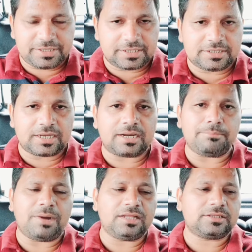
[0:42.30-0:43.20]
प्लेयर की अगर
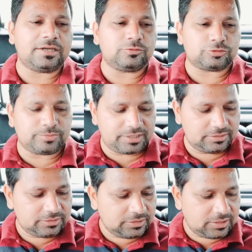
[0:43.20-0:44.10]
हम बात करें तो उसमें
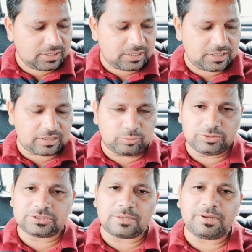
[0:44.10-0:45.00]

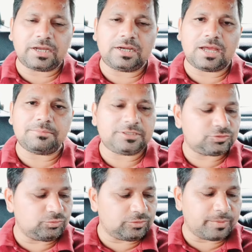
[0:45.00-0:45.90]
रोहित शर्मा का नाम है
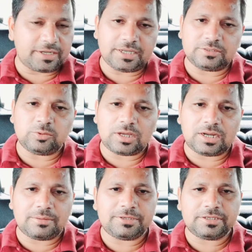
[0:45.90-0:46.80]
सूर्य कुमार यादव का
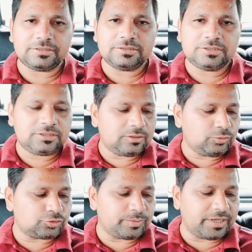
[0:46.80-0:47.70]
नाम है
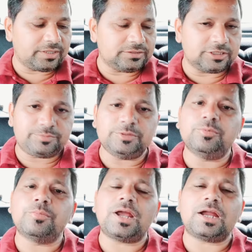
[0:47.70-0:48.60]
उसमें जसप्रीत
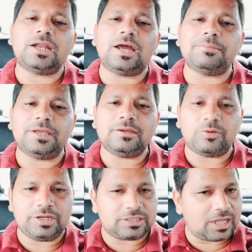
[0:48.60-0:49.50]
बुमराह का नाम है
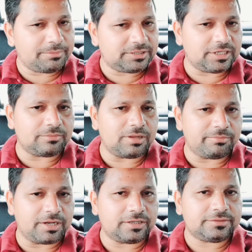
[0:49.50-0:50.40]
और एक नाम है तिलक
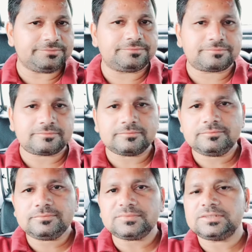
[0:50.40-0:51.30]
वर्मा
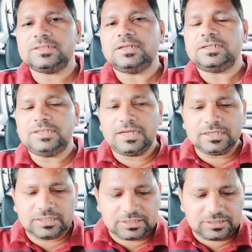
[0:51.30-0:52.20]

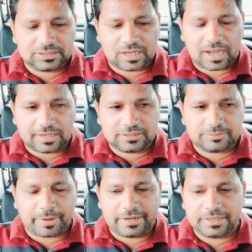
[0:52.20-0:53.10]
यानी कि हार्दिक
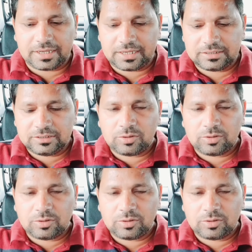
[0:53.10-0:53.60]
पांड्या